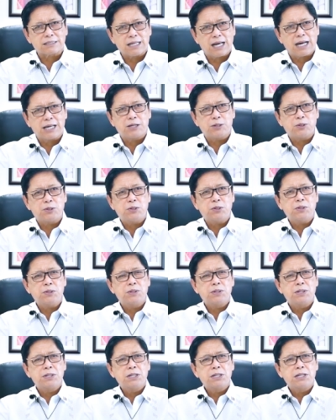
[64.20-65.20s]
tayo
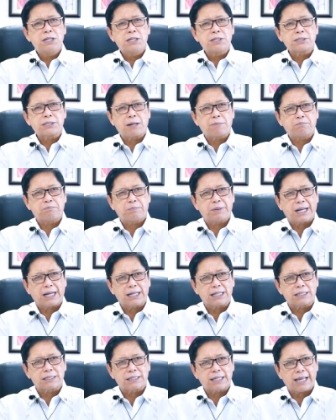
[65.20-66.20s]
sa
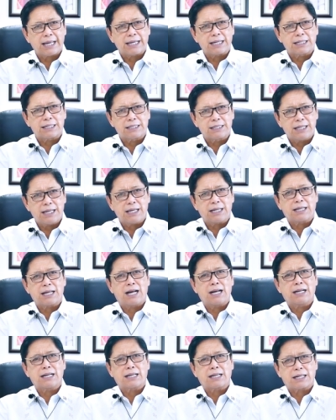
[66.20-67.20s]

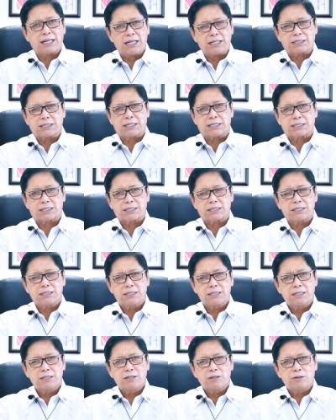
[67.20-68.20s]
pangdaigdigang krisis
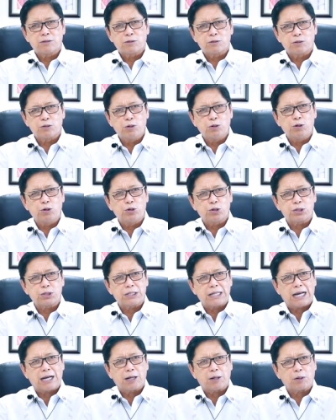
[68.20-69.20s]
dulot
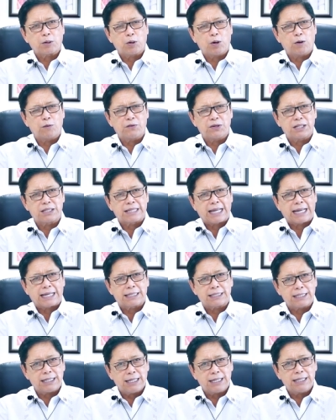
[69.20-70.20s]
ng
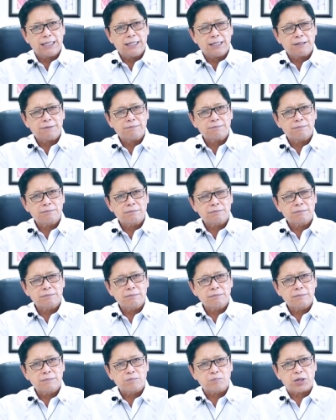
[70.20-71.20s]
COVID-19
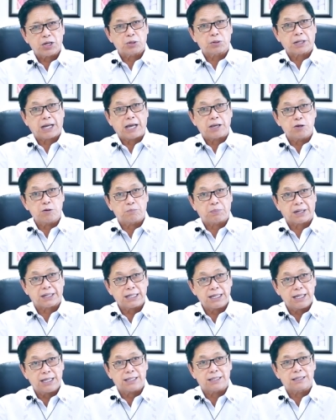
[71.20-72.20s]
pero kayo pa
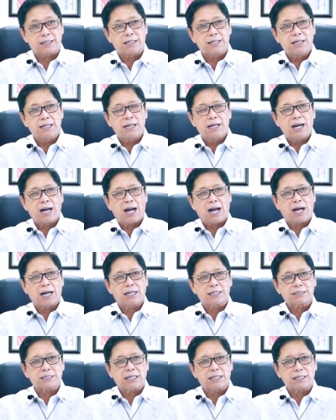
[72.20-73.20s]
rin
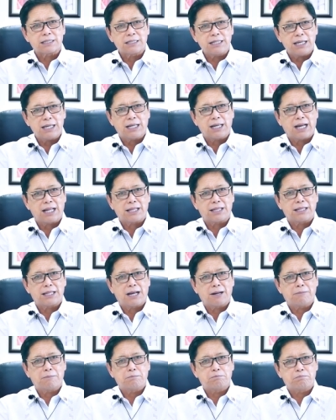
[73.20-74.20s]
ang sandigan
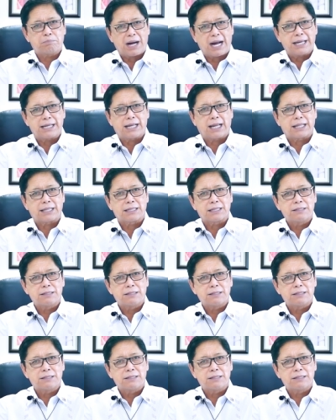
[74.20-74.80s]
ng bayan